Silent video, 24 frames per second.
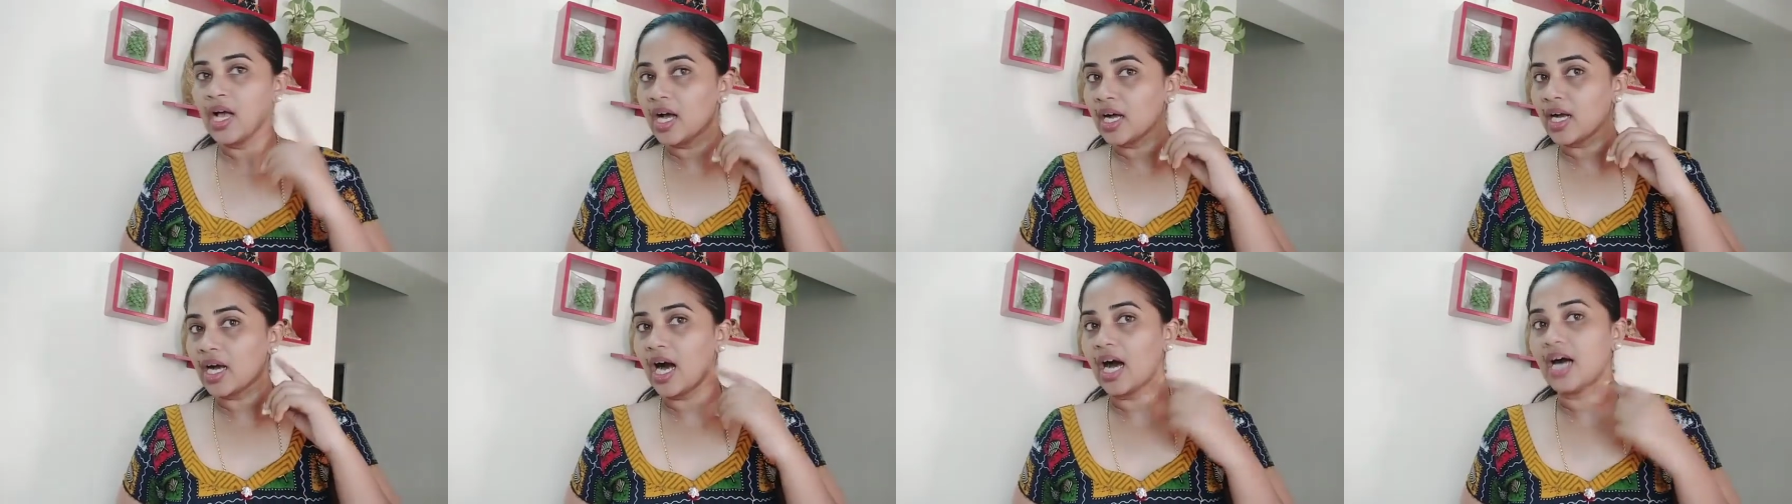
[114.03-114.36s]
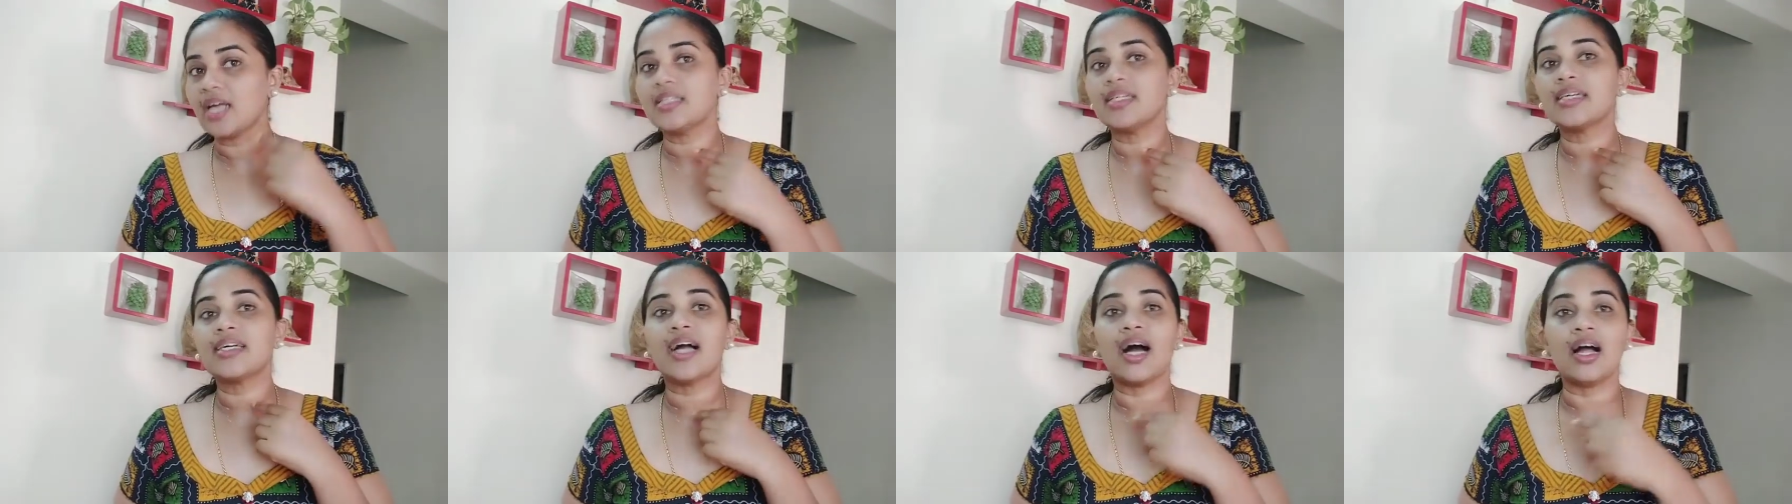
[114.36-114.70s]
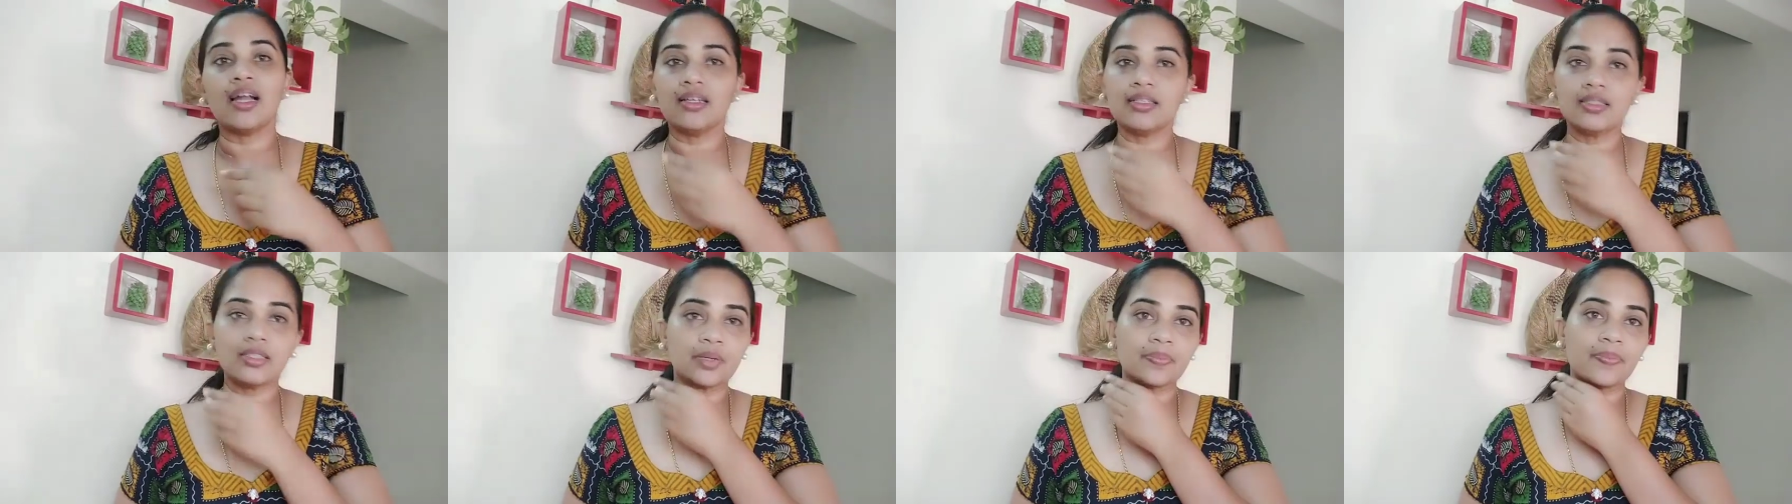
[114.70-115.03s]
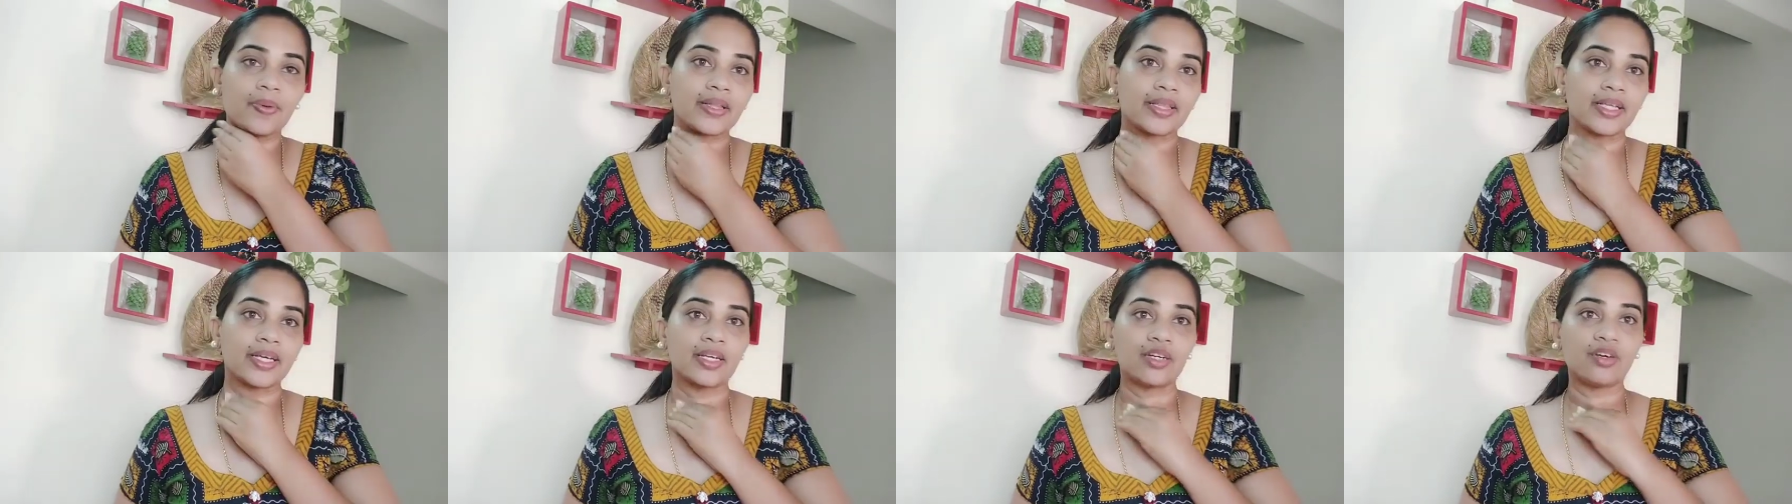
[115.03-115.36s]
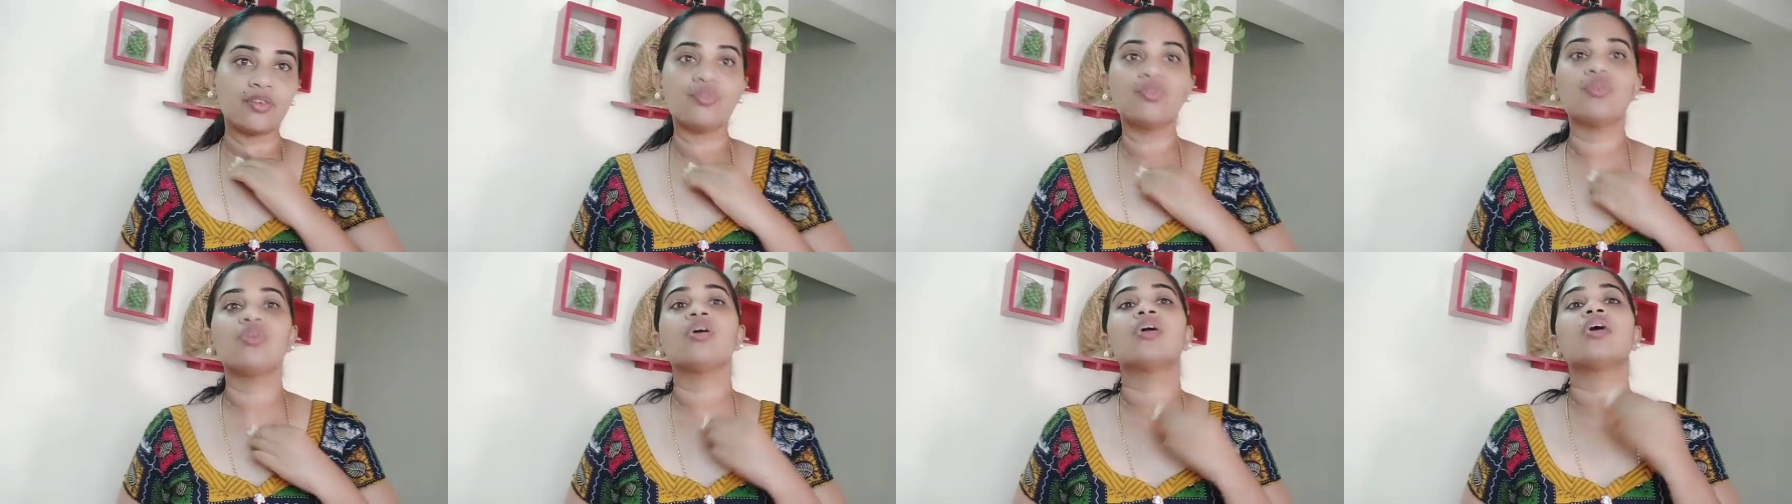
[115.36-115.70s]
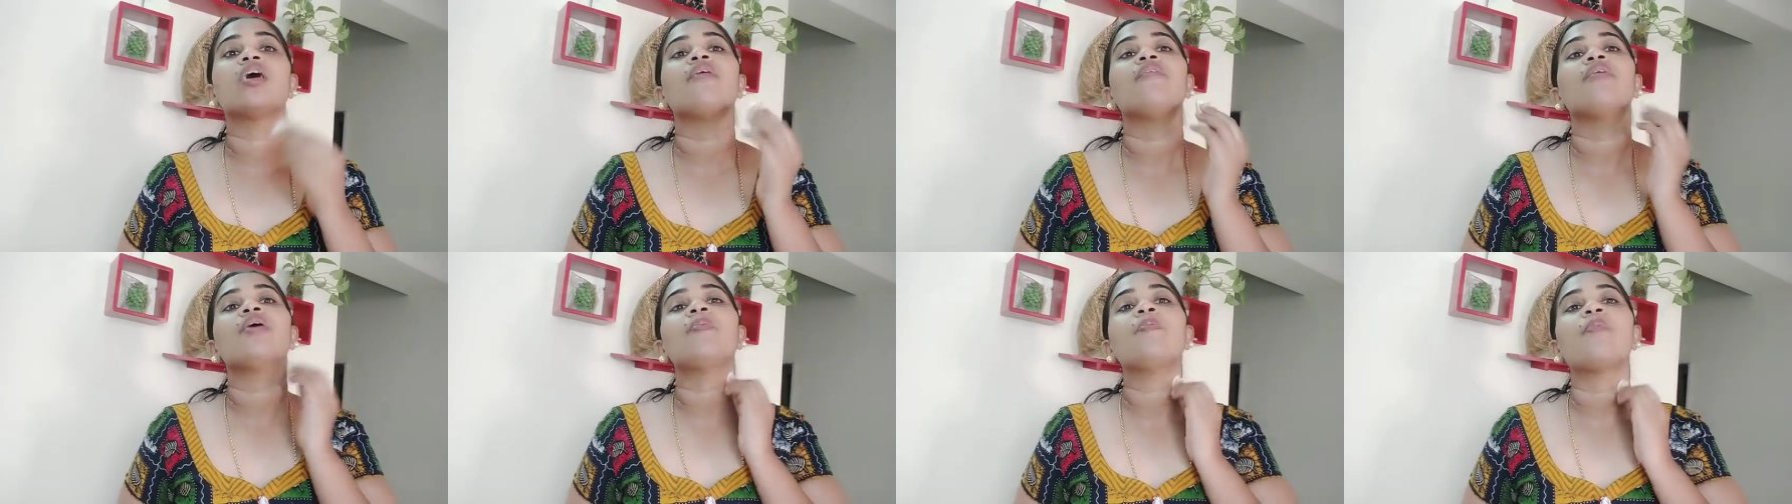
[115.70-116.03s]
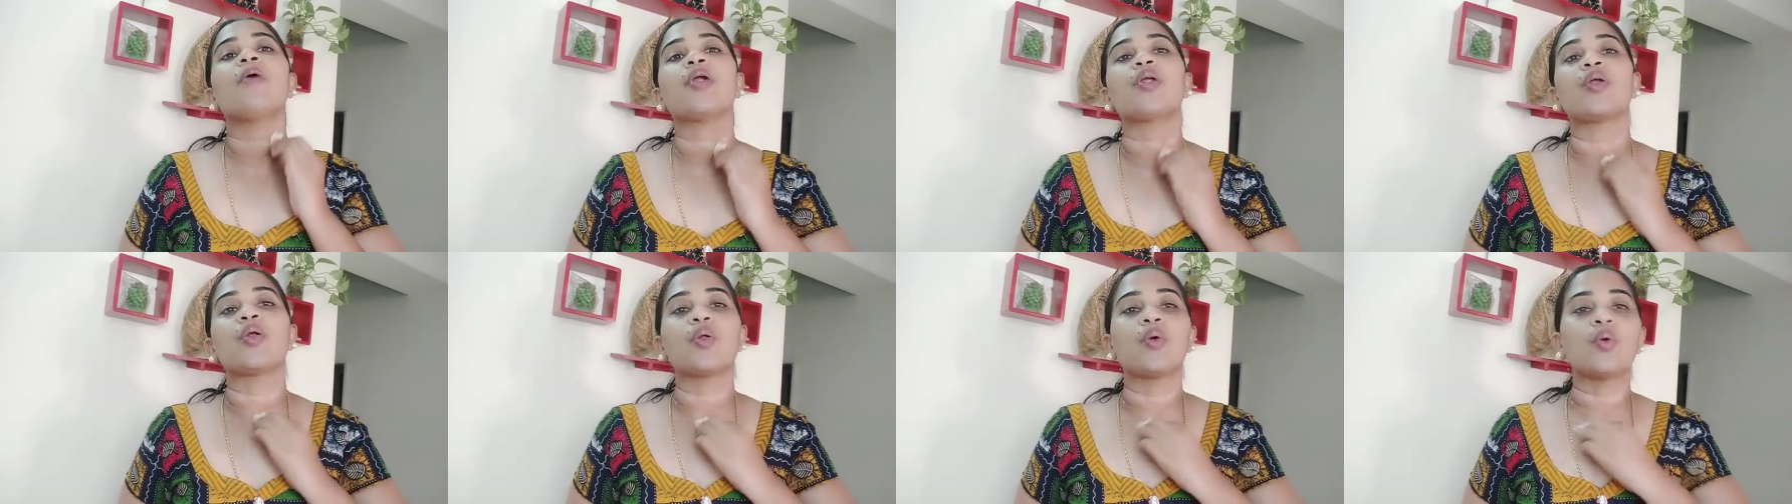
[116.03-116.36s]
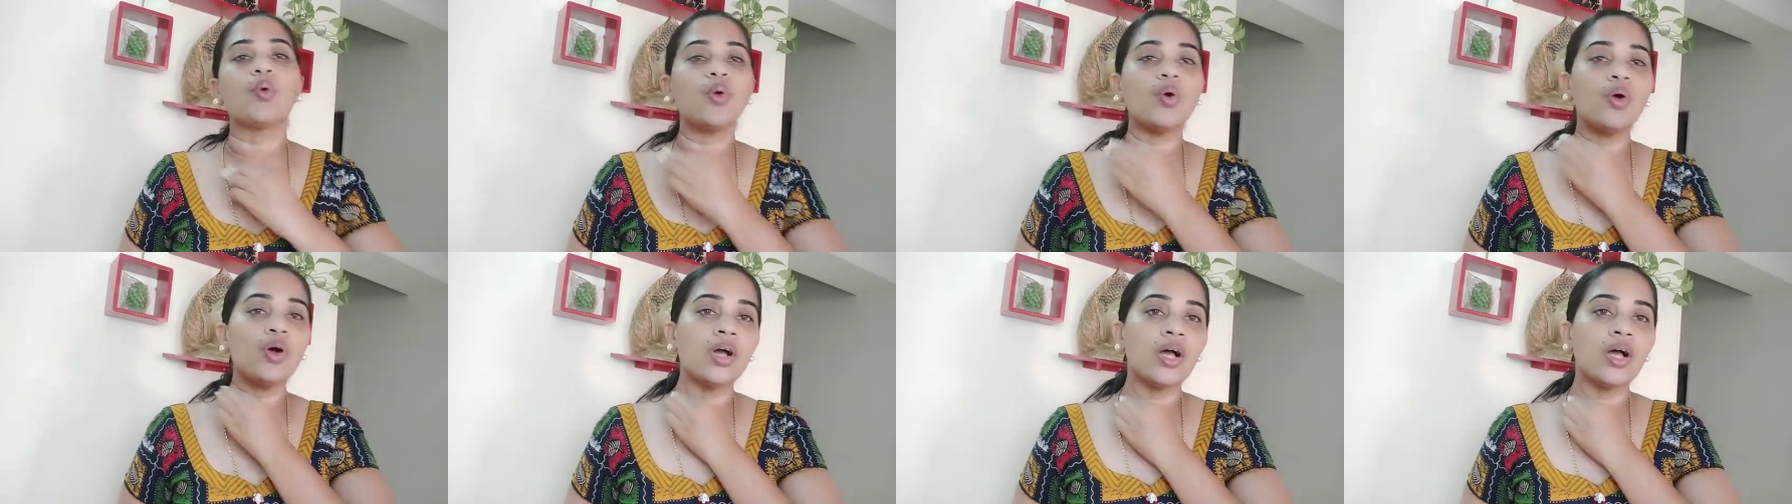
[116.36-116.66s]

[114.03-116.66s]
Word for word: காது கழுத்துக்கு பார்த்தீங்கன்னா ஃபுல்லு கவர் பண்ணணும்